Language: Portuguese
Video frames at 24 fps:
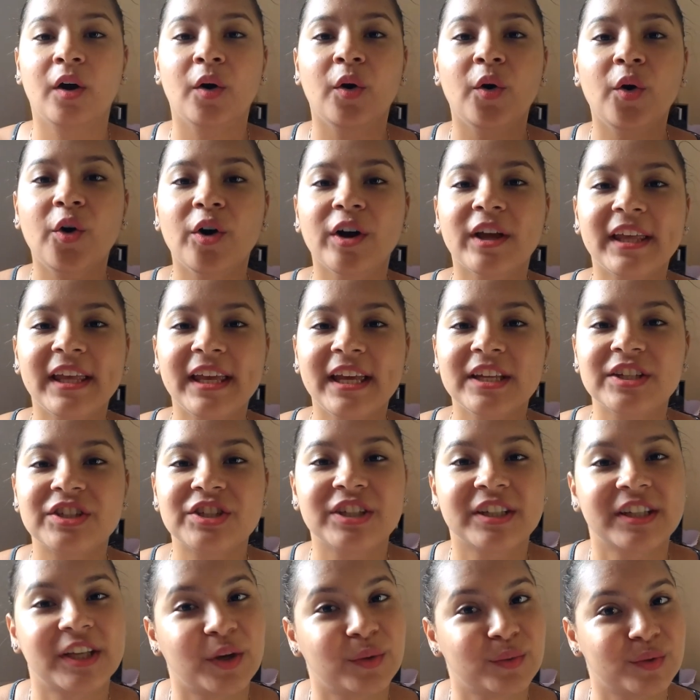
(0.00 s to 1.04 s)
O kit
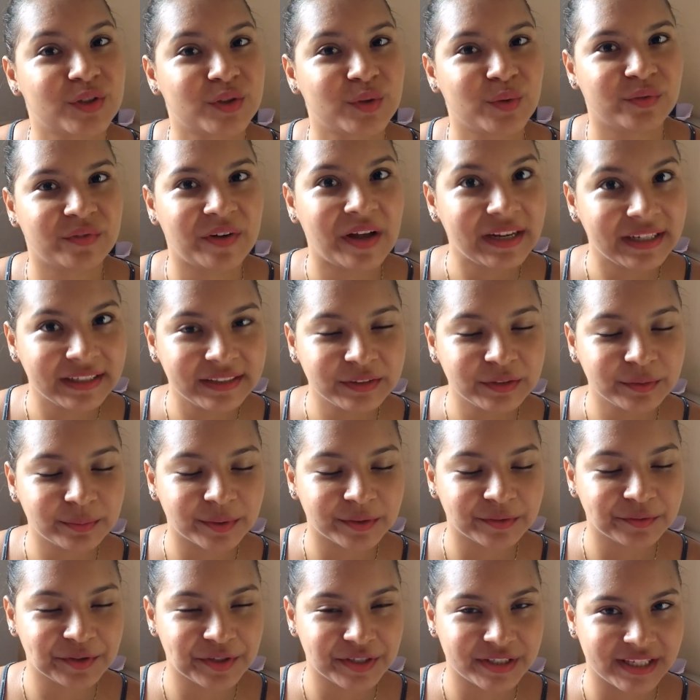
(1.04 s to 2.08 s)
que eu estou falando para
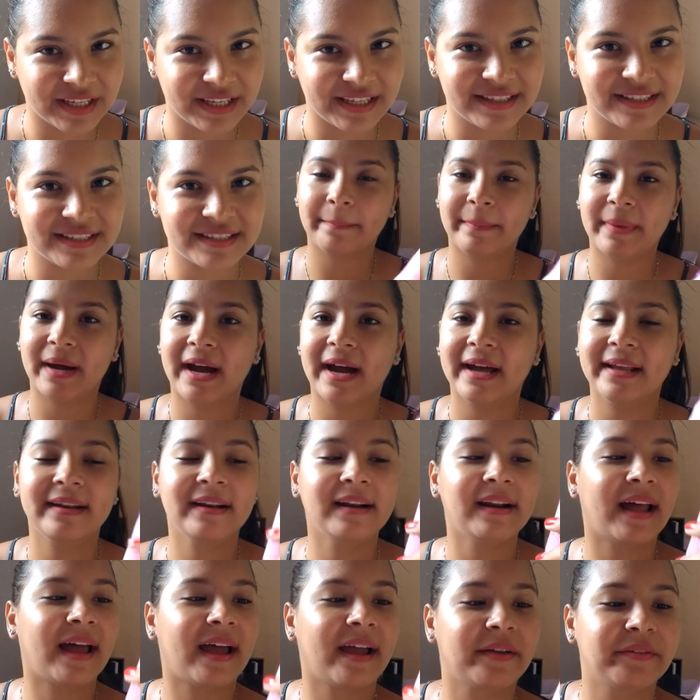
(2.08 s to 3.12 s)
vocês, Party
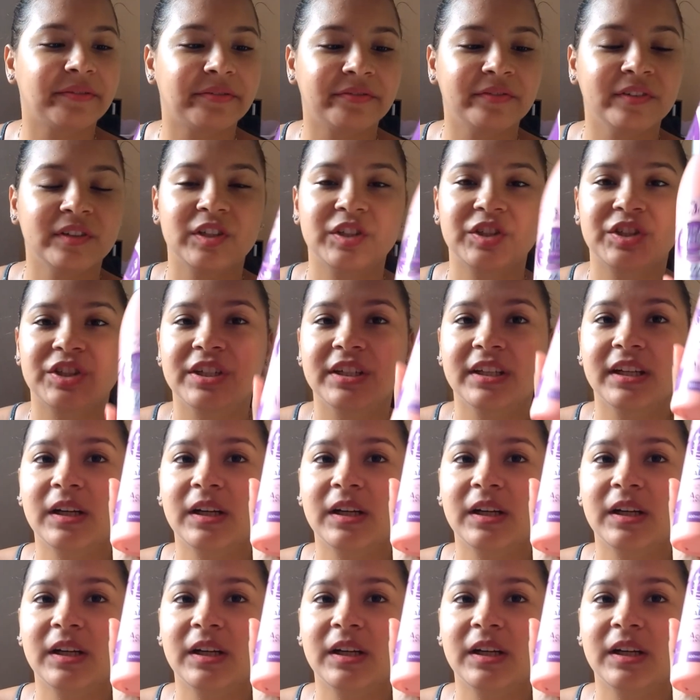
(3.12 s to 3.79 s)
Life Tira